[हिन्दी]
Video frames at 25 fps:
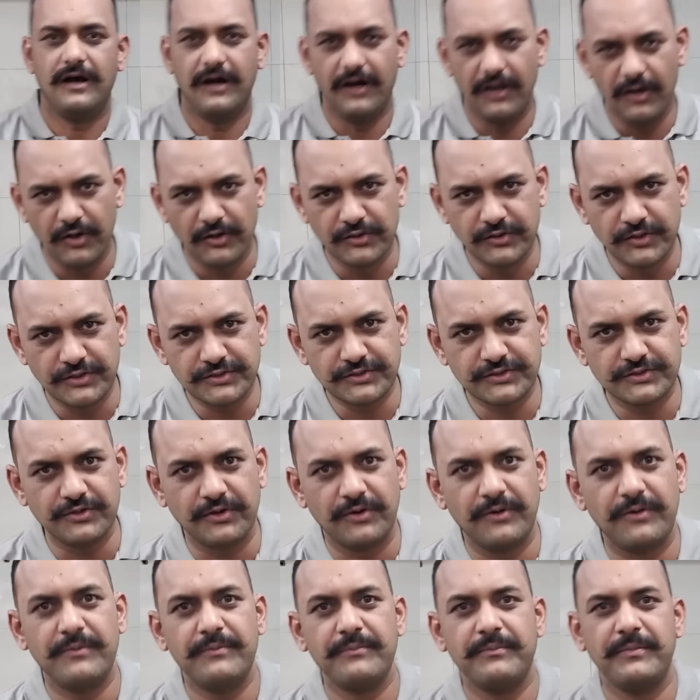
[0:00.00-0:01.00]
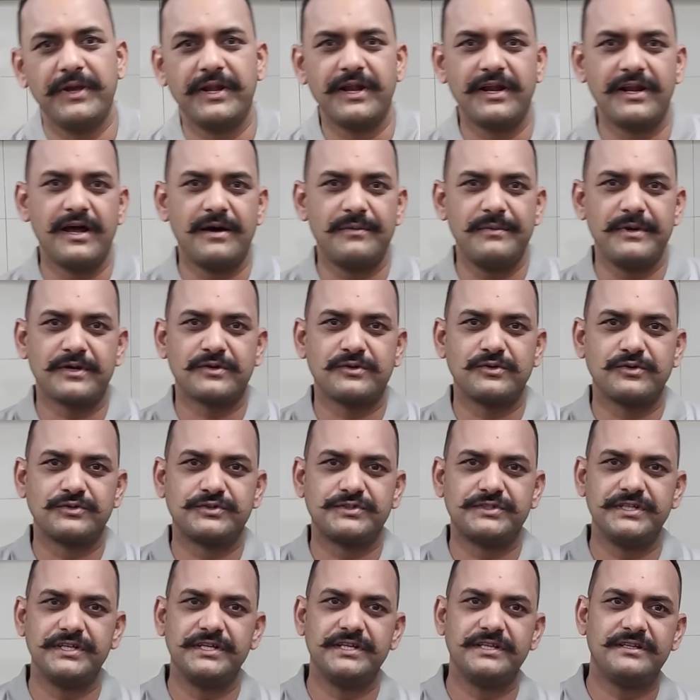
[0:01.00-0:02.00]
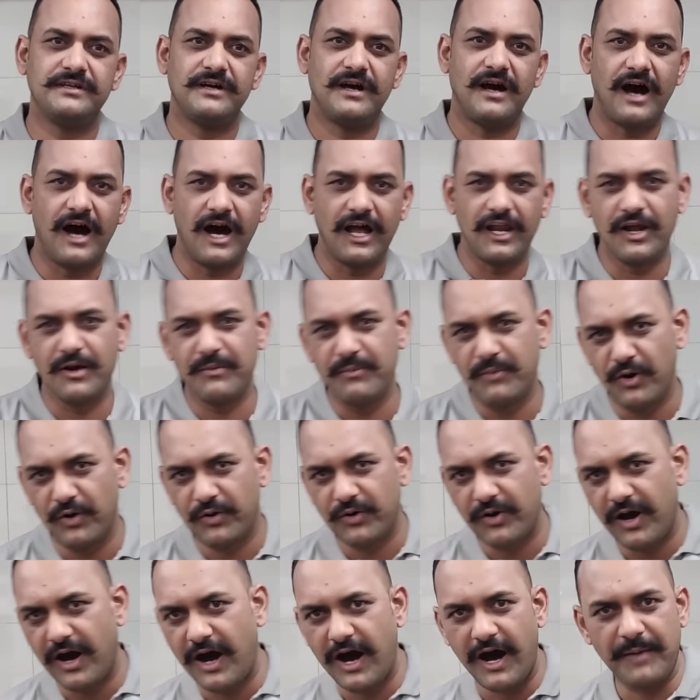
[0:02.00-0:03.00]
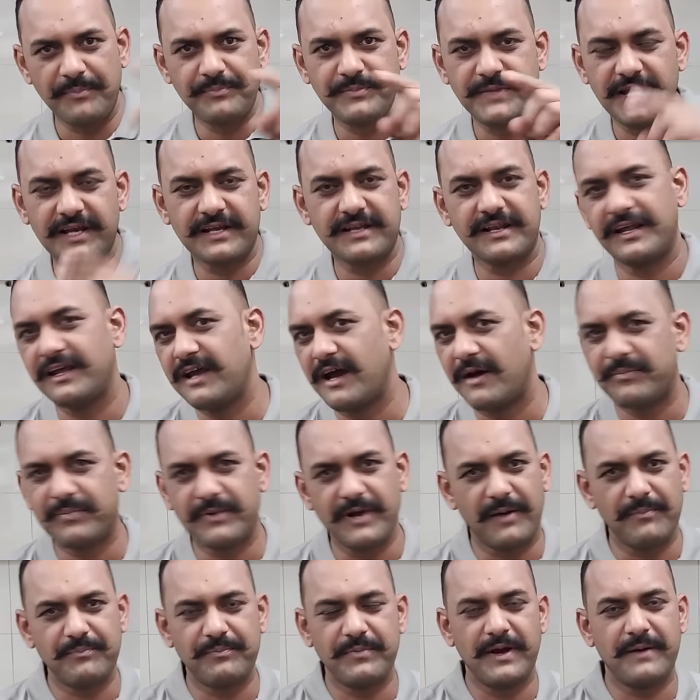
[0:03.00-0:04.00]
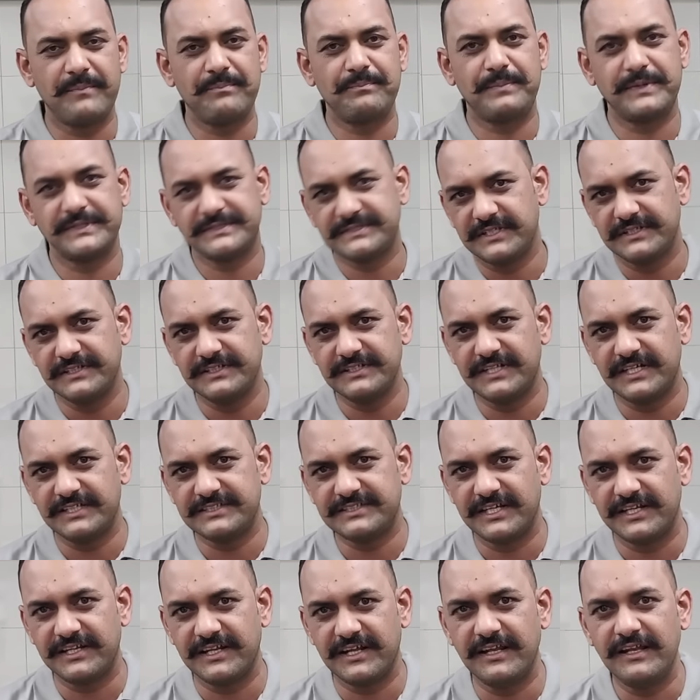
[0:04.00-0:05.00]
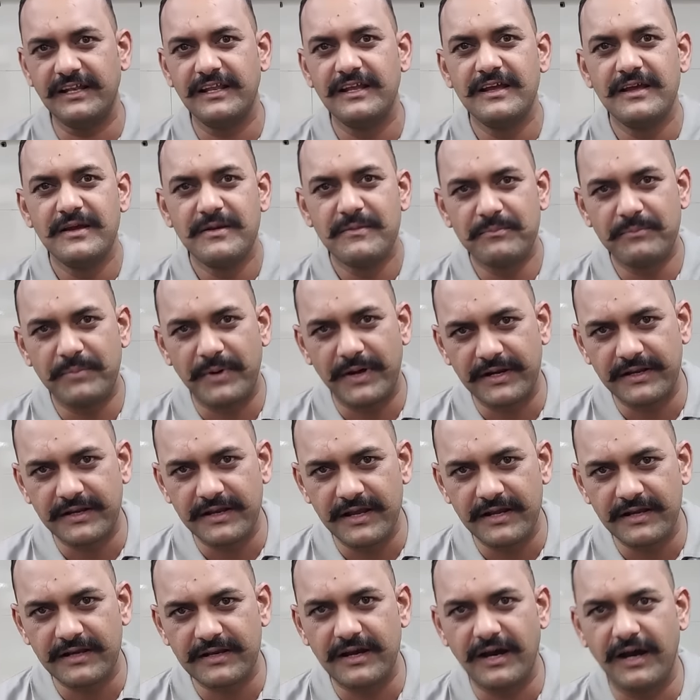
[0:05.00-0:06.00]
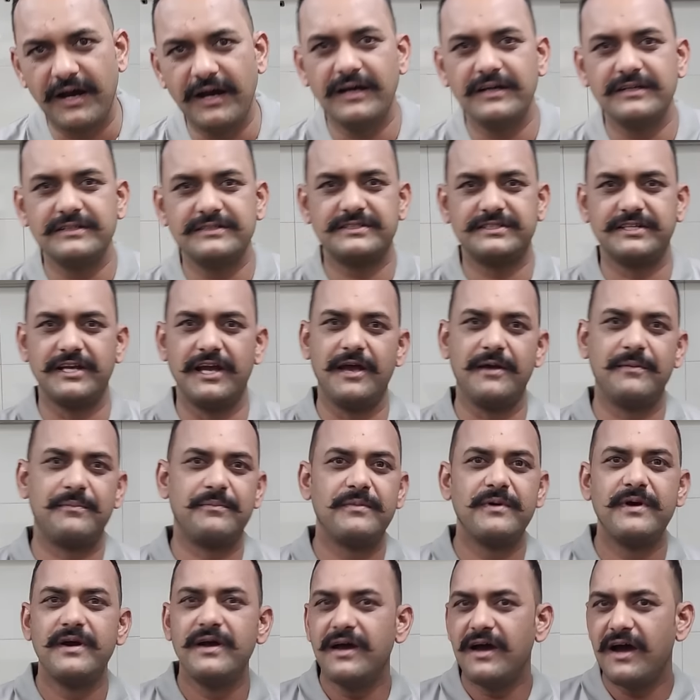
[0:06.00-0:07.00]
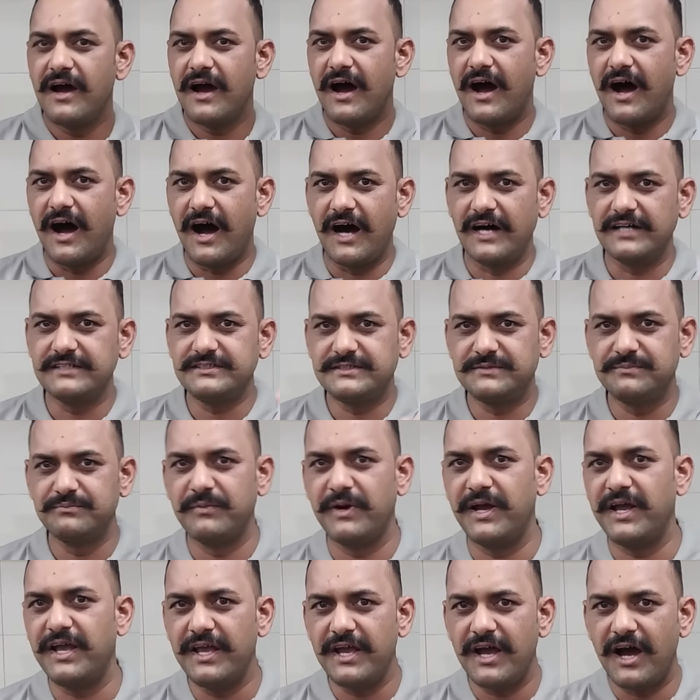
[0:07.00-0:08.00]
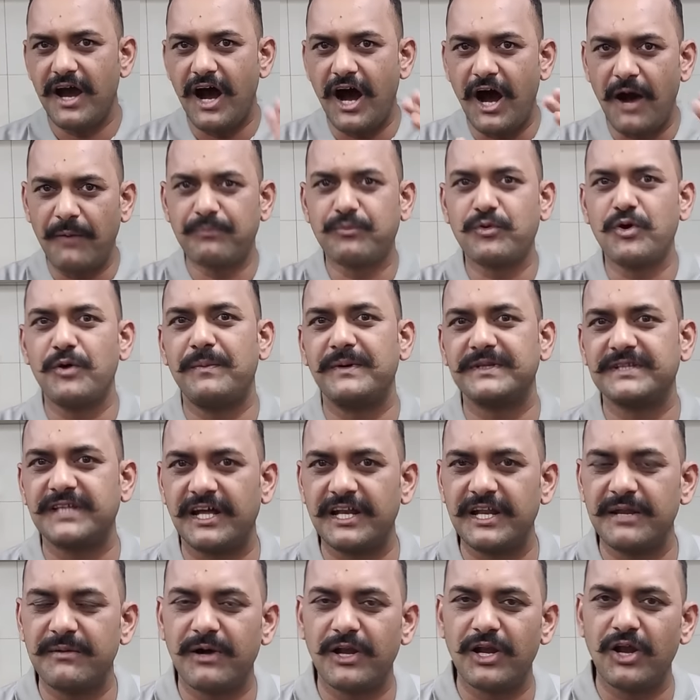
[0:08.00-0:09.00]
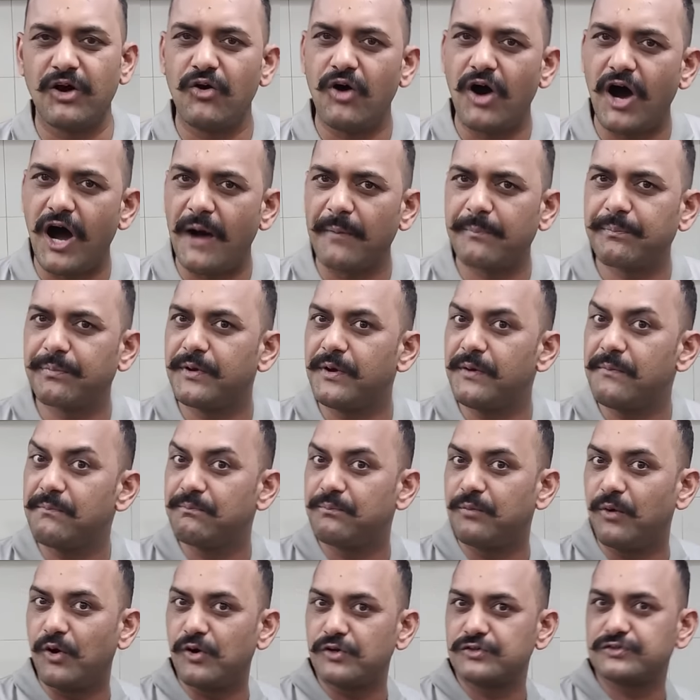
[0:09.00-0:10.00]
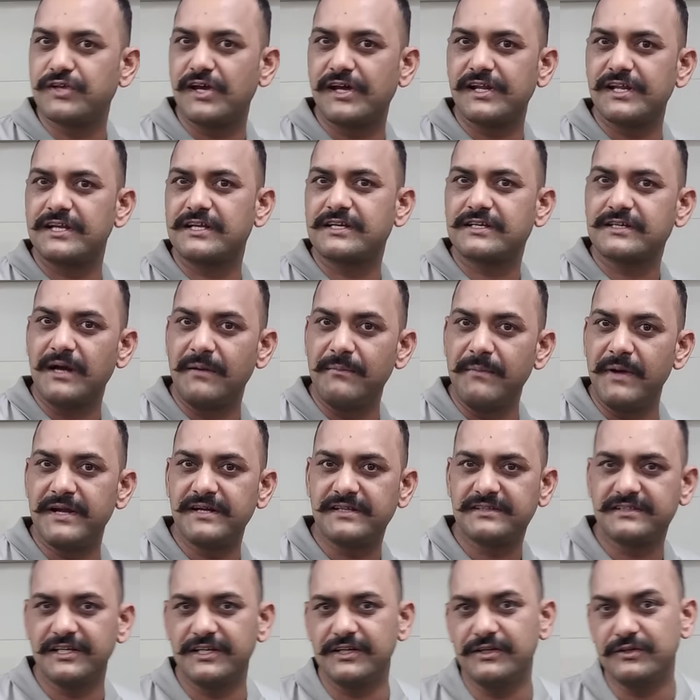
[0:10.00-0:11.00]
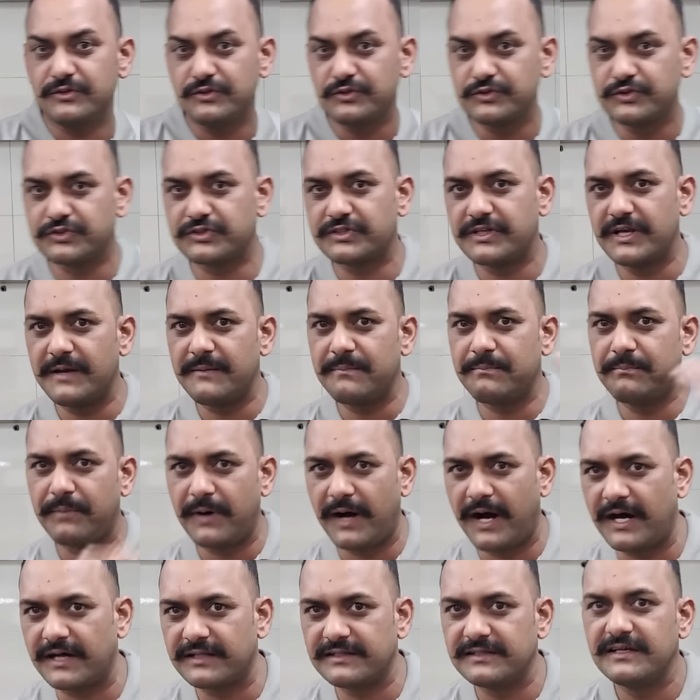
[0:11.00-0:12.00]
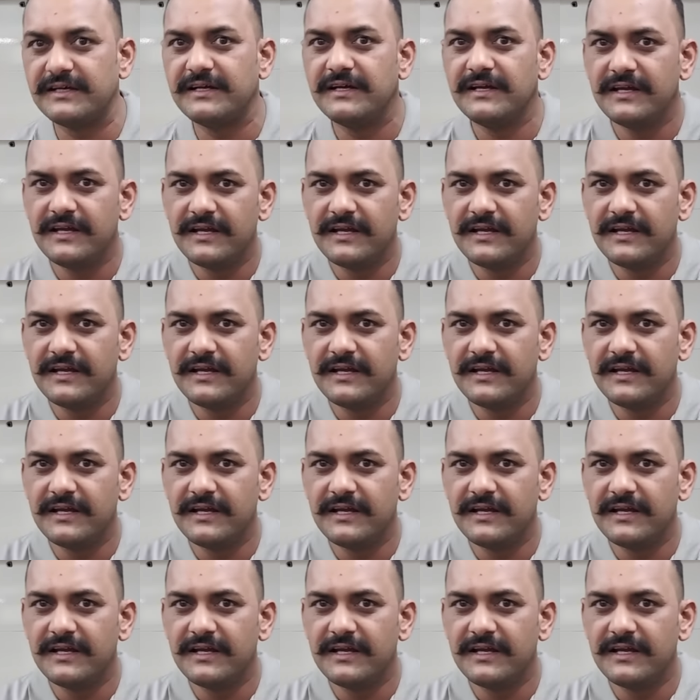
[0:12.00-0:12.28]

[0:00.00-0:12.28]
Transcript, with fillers: हेलो दोस्तों मेरा नाम है खुर्शीद आलम और आप देख रहे हैं आपका अपना पसंदीदा चैनल भरगेन का शेफ आज मैं आपको बताने वाला हूं आपके बहुत सारे कमेंट थे उसके बाद